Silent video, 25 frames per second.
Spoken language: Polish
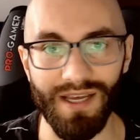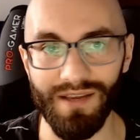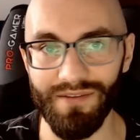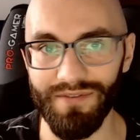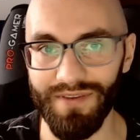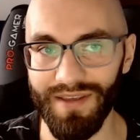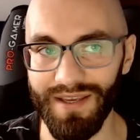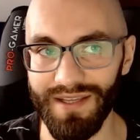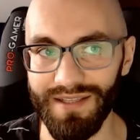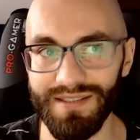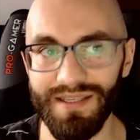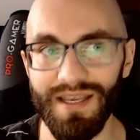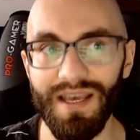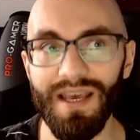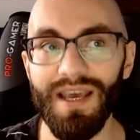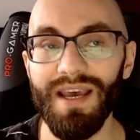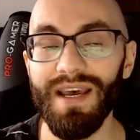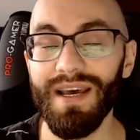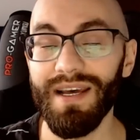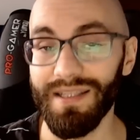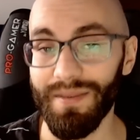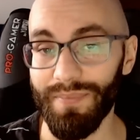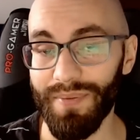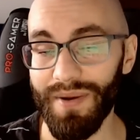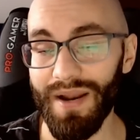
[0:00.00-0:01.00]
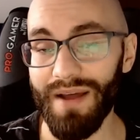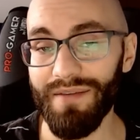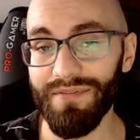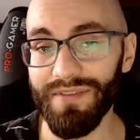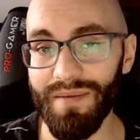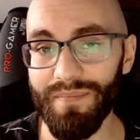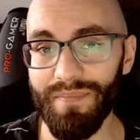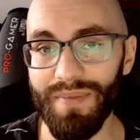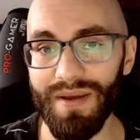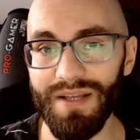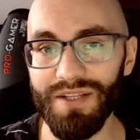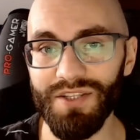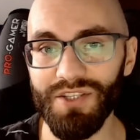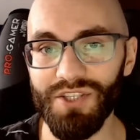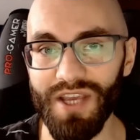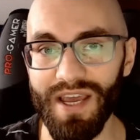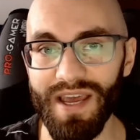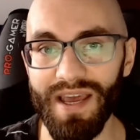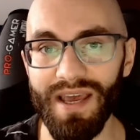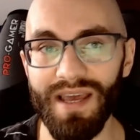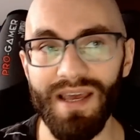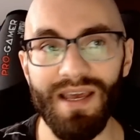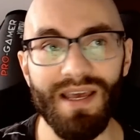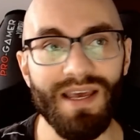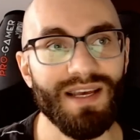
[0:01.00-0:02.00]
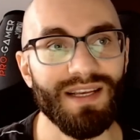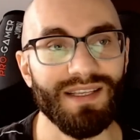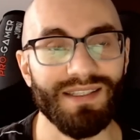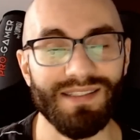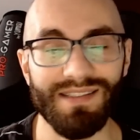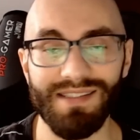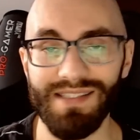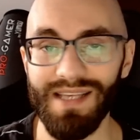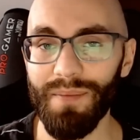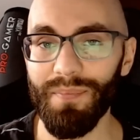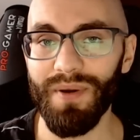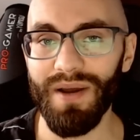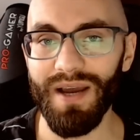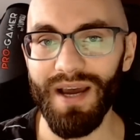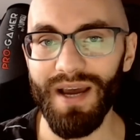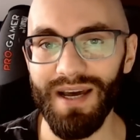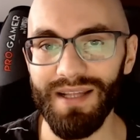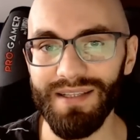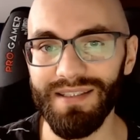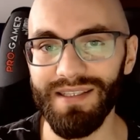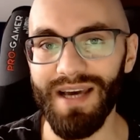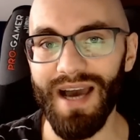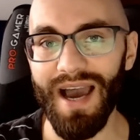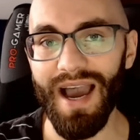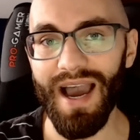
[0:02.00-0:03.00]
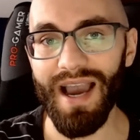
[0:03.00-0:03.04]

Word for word: tak więc naprawdę będzie zapchany